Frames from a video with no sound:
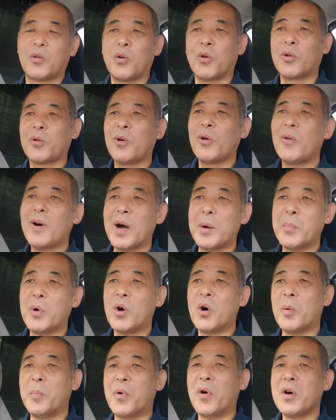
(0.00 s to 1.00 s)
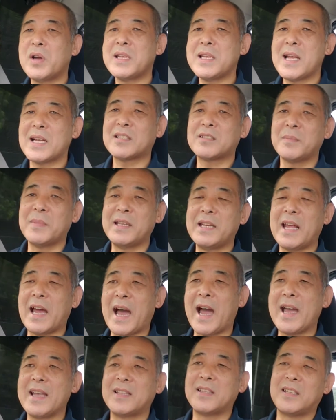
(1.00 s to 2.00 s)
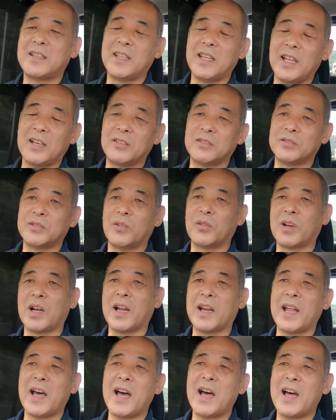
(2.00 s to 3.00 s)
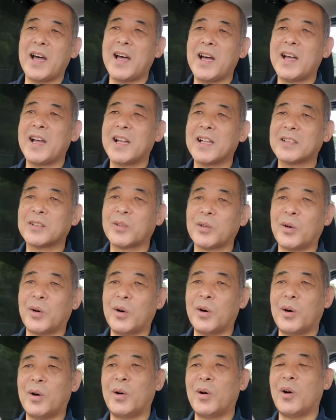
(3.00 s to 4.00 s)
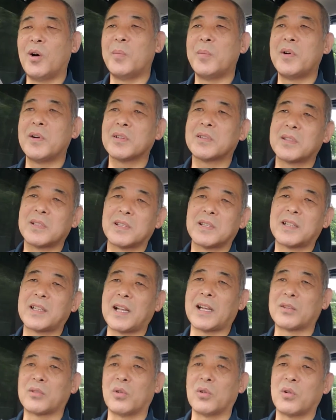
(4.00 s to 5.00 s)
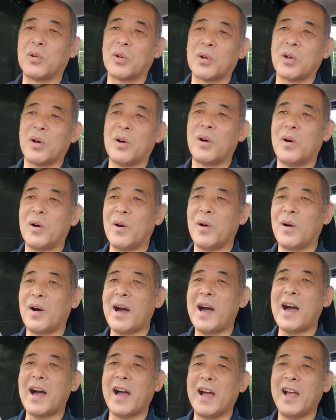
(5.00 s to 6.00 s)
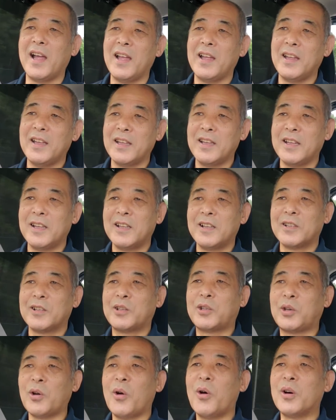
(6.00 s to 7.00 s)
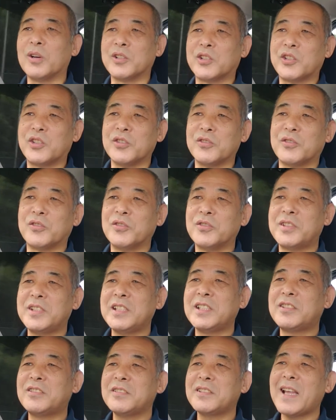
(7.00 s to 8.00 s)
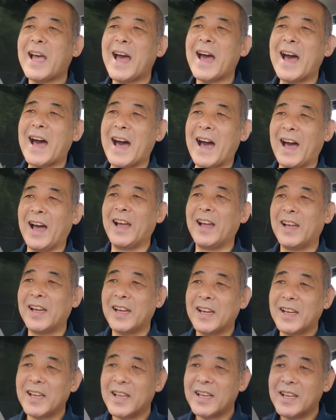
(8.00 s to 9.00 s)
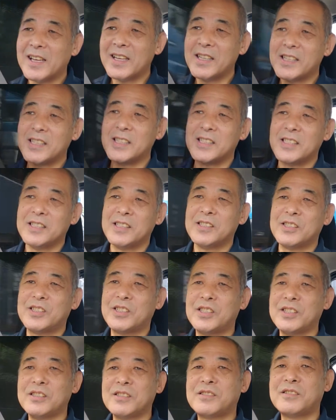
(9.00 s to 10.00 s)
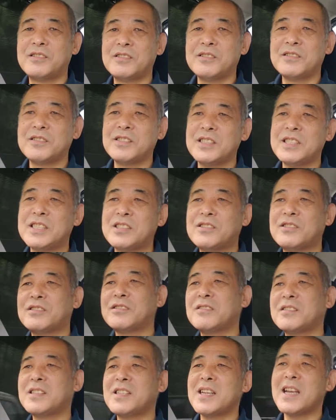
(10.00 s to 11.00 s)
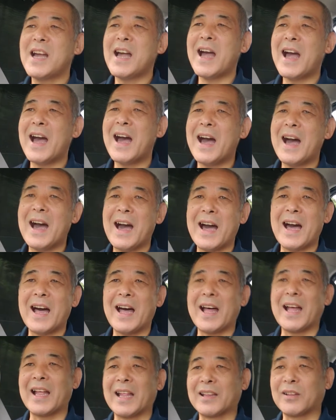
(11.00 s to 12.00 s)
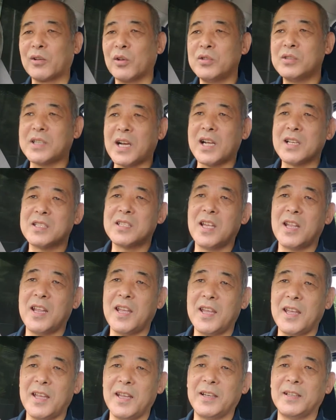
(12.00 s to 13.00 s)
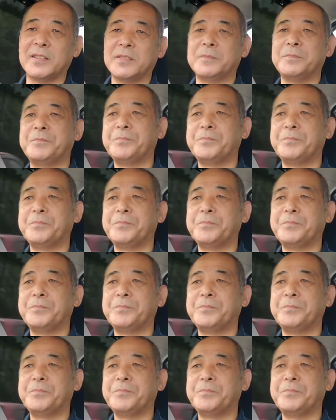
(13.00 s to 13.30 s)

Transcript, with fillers: ここはもう盆休みに入っているのかなと思ったところあ今日祝日だ祝日じゃあなという感じでね